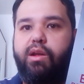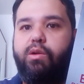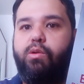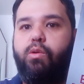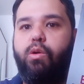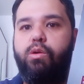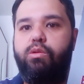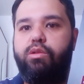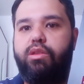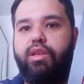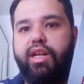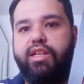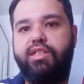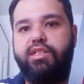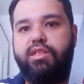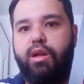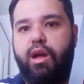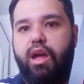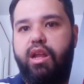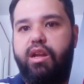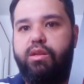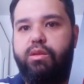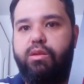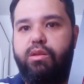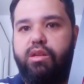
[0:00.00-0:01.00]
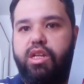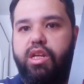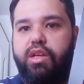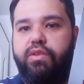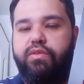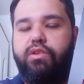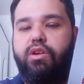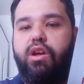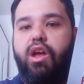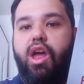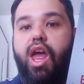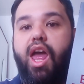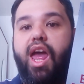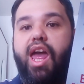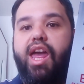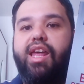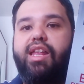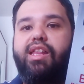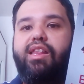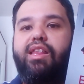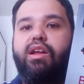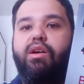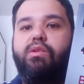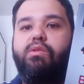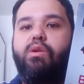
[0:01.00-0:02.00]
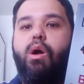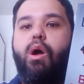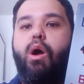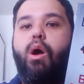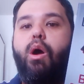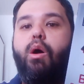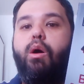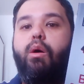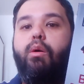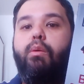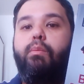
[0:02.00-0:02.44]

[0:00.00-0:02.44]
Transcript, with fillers: ele conta a história do livro. Então,